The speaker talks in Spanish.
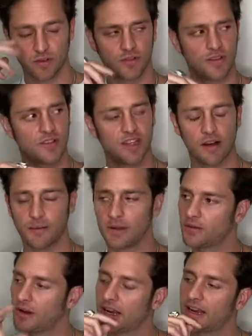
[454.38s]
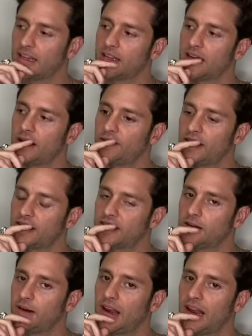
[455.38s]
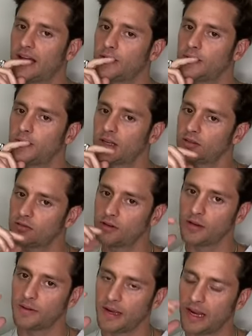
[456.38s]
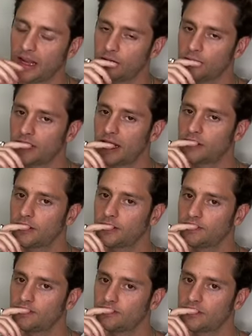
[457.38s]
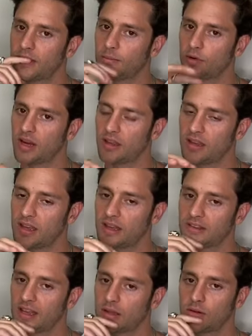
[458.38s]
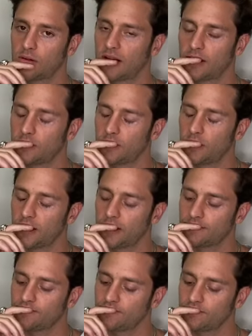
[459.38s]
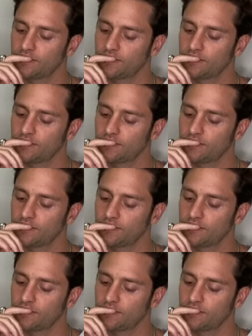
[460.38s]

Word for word: Entonces yo estaba viendo a la gente en la fiesta bailando, porque estuve bailando un rato, una mujer DJ que estaba tocando muy buena.